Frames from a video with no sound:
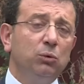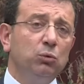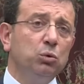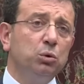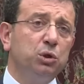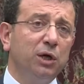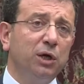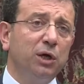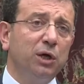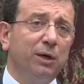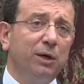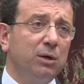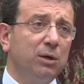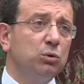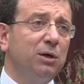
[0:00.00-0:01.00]

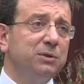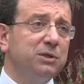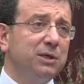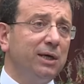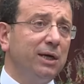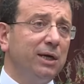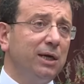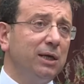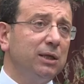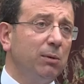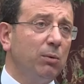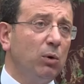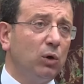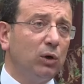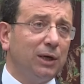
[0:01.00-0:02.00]
ülkemize, ülkemiz yerel
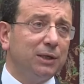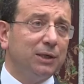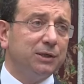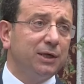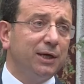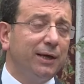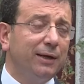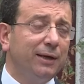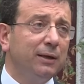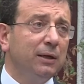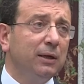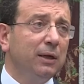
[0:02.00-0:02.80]
demokrasisine,